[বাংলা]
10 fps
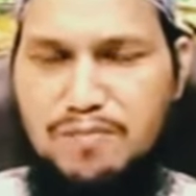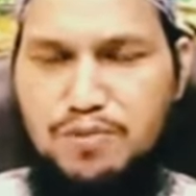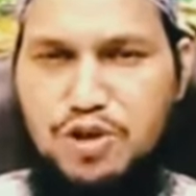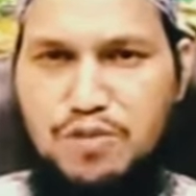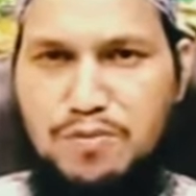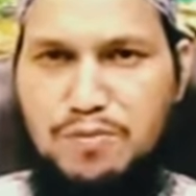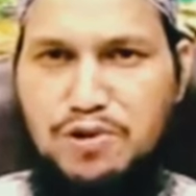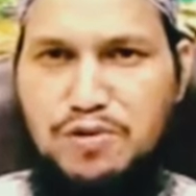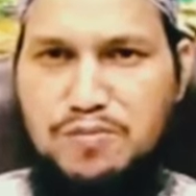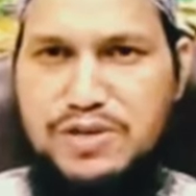
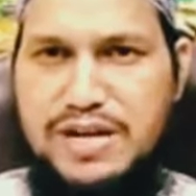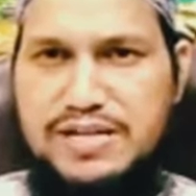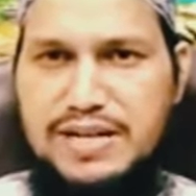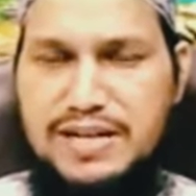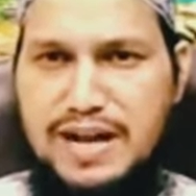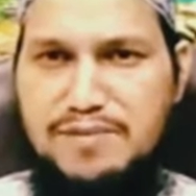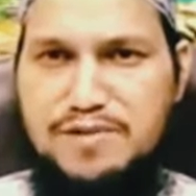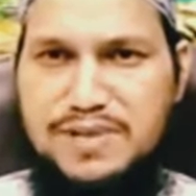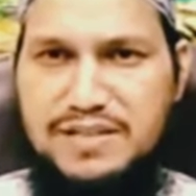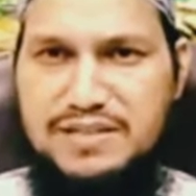সর্বপ্রথম টাইটেল
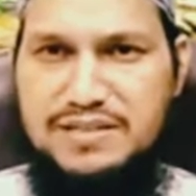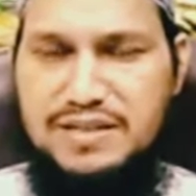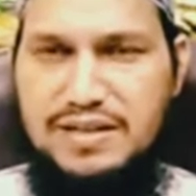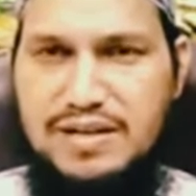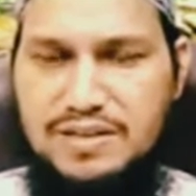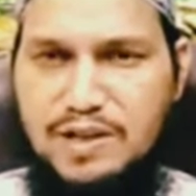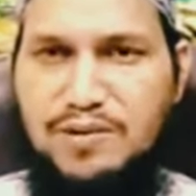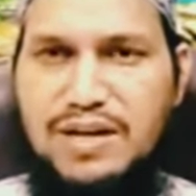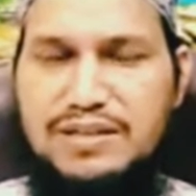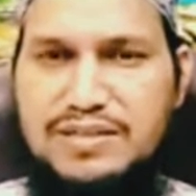কামিল মাদ্রাসা
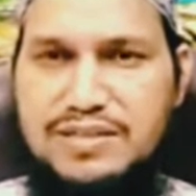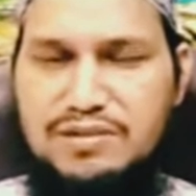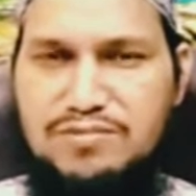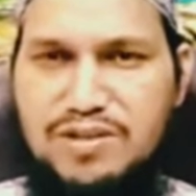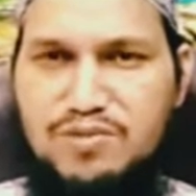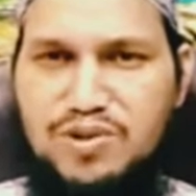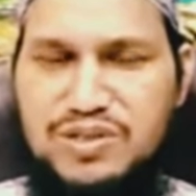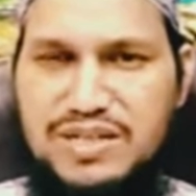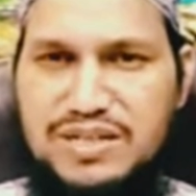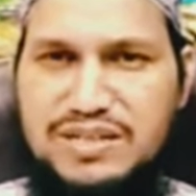দাউরা হাদিস এবং
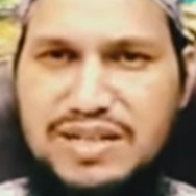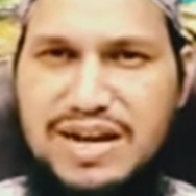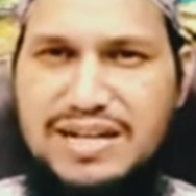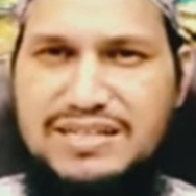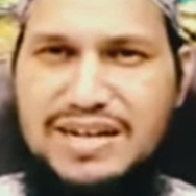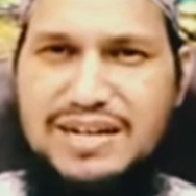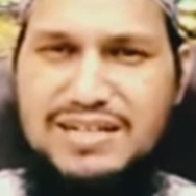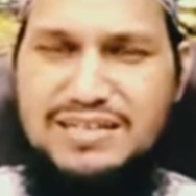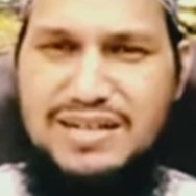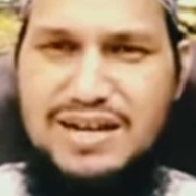সেখান থেকে হাজার
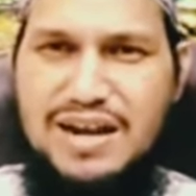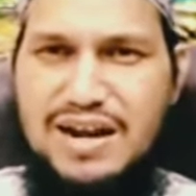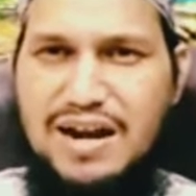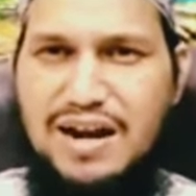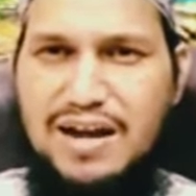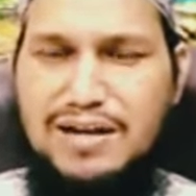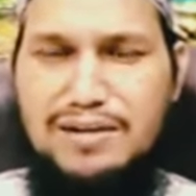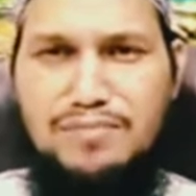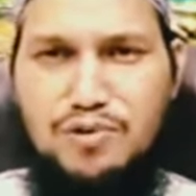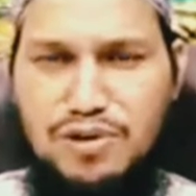হাজার
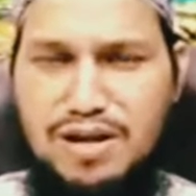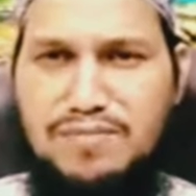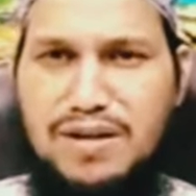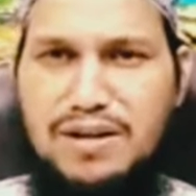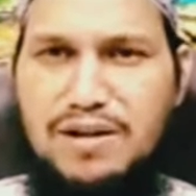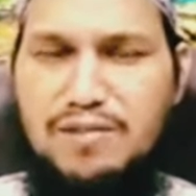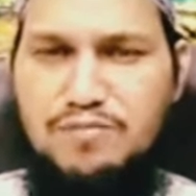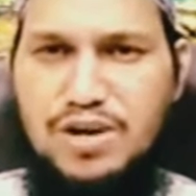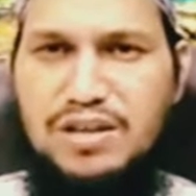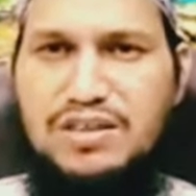আলিম ওলামা
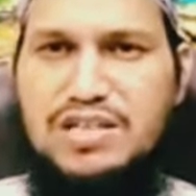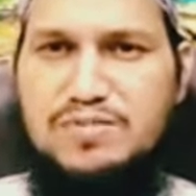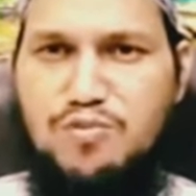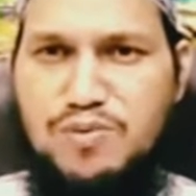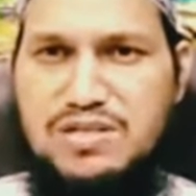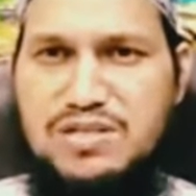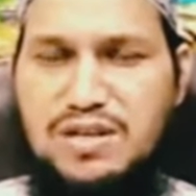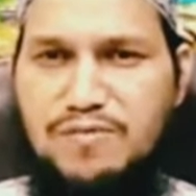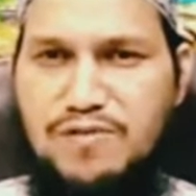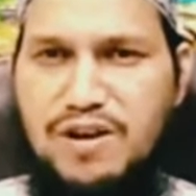মহাদ্দিস
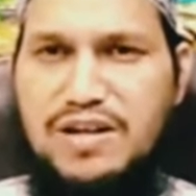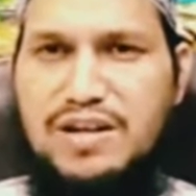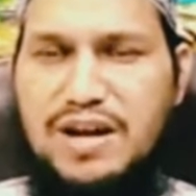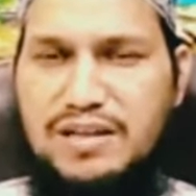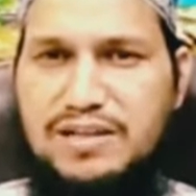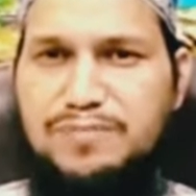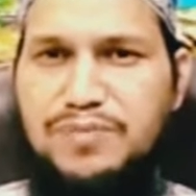মুফাসের ফকি আদিব